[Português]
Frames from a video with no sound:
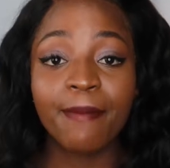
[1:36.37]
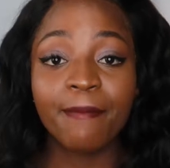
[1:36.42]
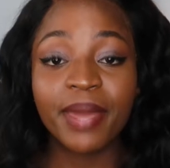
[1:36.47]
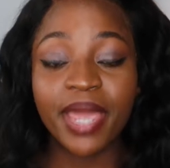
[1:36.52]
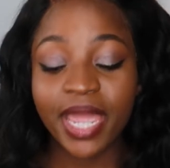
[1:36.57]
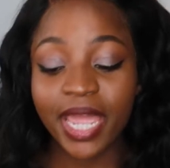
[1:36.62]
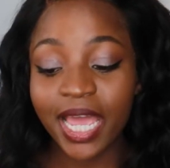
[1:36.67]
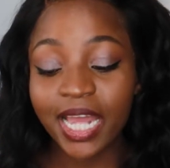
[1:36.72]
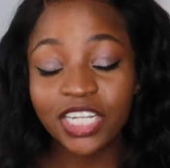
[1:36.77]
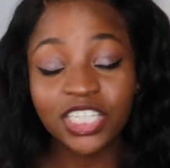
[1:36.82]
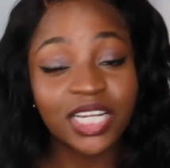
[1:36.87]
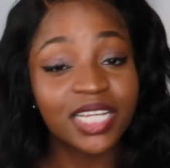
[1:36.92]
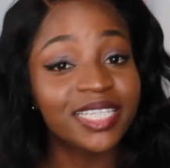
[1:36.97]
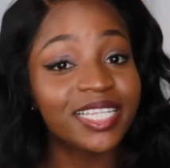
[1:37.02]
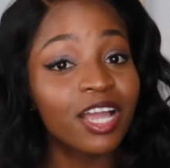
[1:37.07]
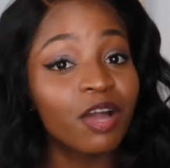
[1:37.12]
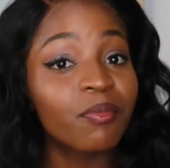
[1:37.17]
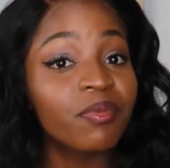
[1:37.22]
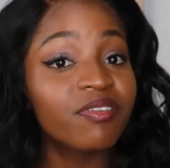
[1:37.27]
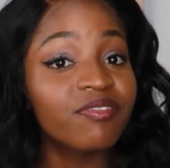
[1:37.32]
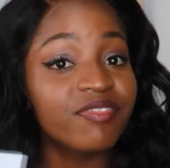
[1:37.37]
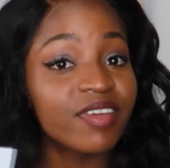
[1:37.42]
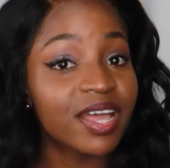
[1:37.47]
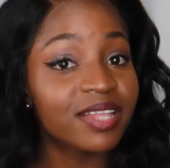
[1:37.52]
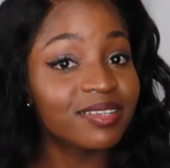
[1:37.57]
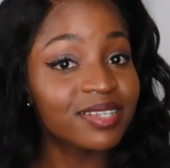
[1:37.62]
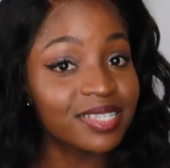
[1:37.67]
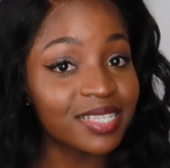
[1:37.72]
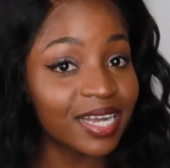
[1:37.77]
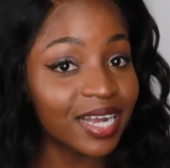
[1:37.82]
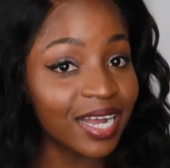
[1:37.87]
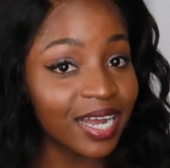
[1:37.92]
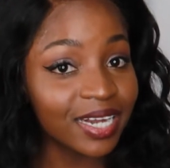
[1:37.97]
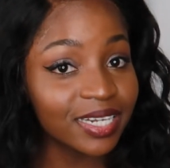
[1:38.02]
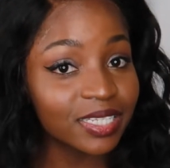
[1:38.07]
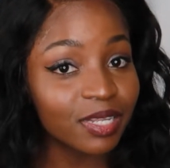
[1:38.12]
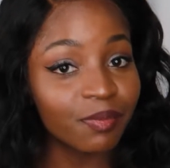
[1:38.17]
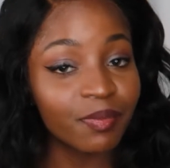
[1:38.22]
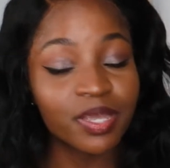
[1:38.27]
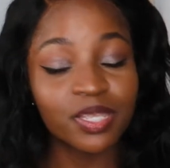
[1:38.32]
Bem, eles já tinham me enviado essa
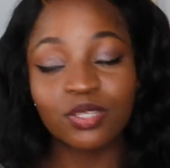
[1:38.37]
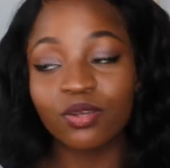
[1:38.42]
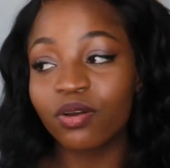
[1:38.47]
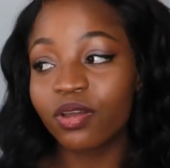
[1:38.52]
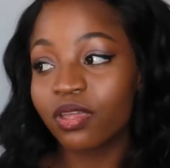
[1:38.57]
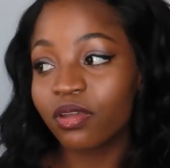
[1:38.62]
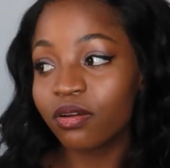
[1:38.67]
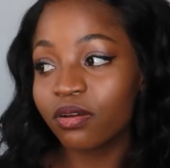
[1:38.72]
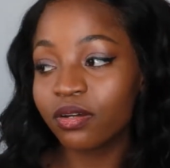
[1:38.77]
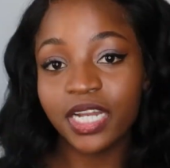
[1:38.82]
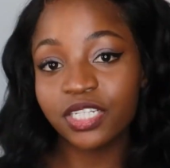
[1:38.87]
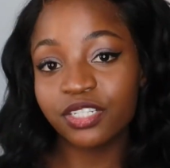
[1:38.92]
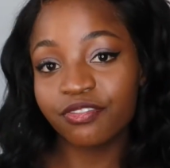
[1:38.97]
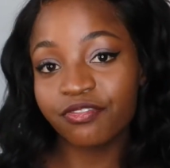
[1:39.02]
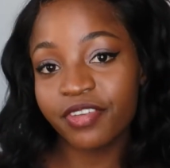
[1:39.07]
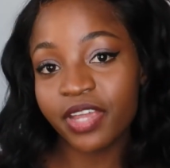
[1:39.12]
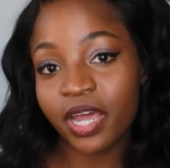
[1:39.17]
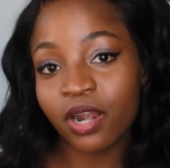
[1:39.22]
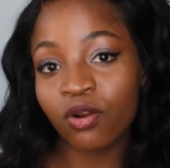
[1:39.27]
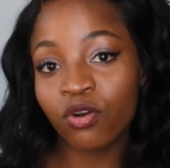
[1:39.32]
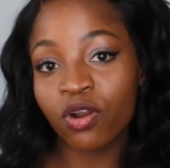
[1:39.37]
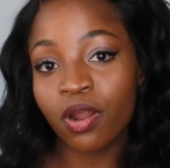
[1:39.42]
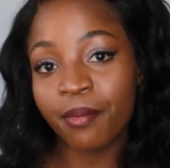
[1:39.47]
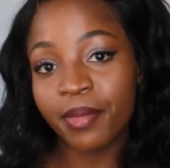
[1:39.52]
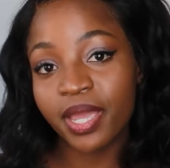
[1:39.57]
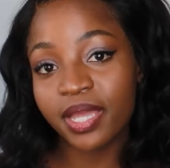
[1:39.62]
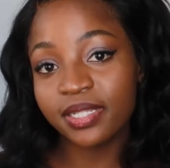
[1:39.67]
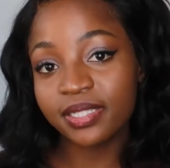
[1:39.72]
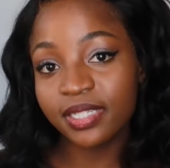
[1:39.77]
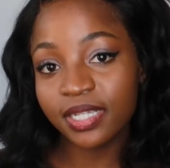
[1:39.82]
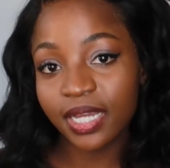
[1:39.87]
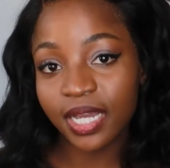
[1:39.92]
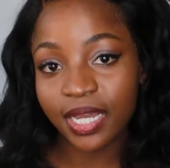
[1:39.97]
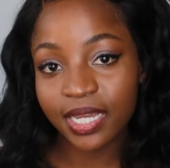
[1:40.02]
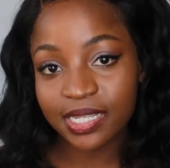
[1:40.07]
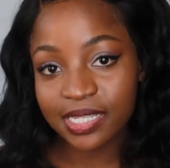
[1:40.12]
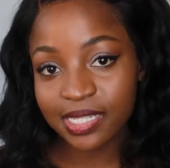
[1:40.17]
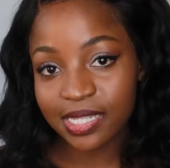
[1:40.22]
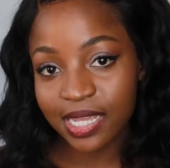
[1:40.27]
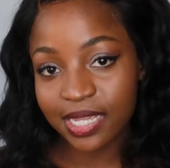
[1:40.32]
carta, mas só que eu, eles enviaram na minha antiga
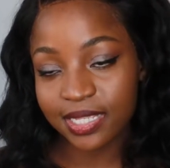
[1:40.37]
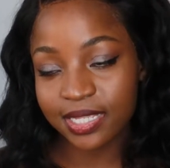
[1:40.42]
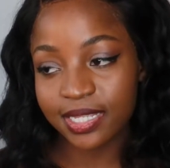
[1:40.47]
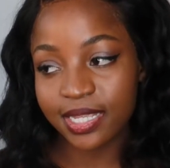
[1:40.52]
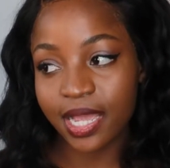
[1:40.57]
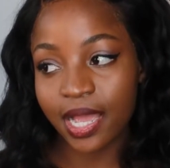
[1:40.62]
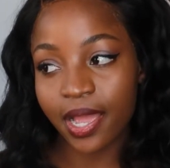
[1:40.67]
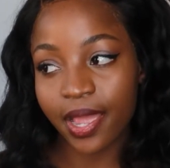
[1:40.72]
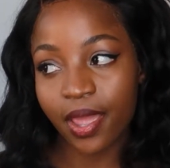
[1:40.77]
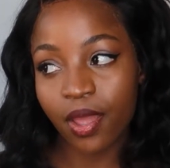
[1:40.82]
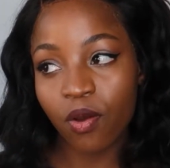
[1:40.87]
residência.